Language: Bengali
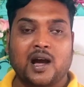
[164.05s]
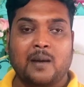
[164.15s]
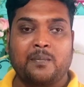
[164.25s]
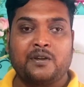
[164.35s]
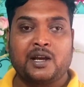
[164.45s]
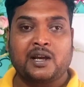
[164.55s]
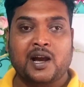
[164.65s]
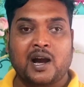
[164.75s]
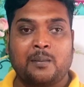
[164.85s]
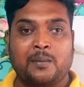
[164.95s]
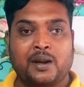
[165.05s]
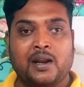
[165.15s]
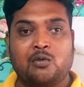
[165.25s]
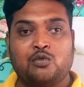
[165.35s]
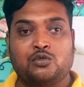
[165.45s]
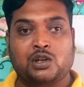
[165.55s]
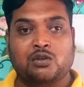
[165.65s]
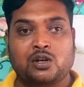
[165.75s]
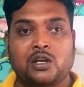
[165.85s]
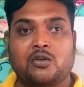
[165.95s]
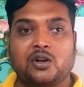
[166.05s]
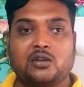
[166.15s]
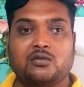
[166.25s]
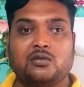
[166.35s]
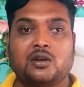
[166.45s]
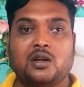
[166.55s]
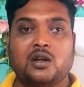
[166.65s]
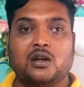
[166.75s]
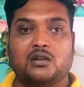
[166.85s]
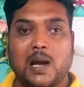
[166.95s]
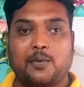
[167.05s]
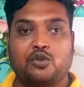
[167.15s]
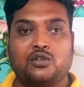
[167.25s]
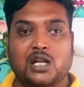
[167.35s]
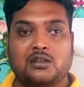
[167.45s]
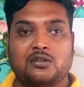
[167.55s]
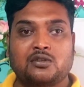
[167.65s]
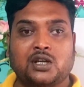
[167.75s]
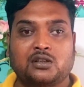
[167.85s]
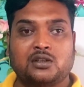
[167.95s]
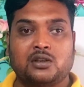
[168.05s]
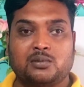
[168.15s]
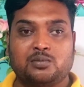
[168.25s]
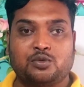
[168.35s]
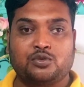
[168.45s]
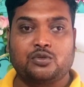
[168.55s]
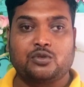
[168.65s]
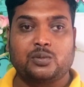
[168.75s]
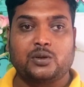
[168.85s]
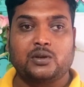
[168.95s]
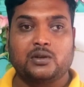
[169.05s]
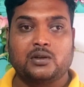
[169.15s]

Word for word: আপনি আগে আমরেলা উচ্চারণটা ঠিক করে আসুন তারপরে ছাত্র ছাত্রীদের প্রশ্ন করবেন